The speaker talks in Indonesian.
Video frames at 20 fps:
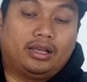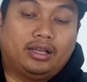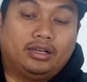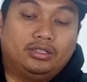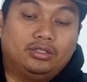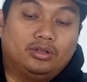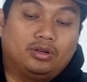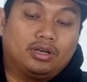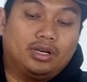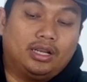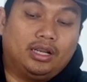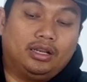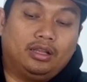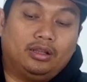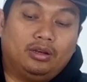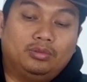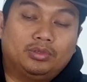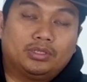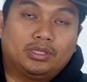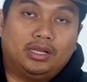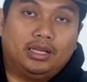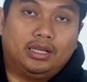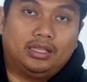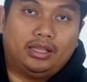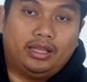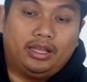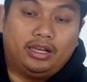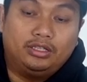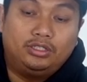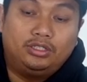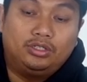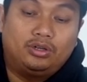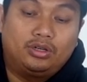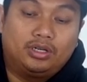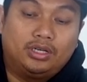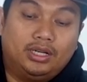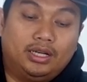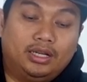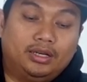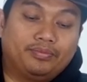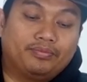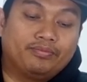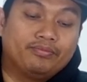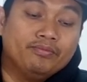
Air Jordan yang bisa lihat Air Jordan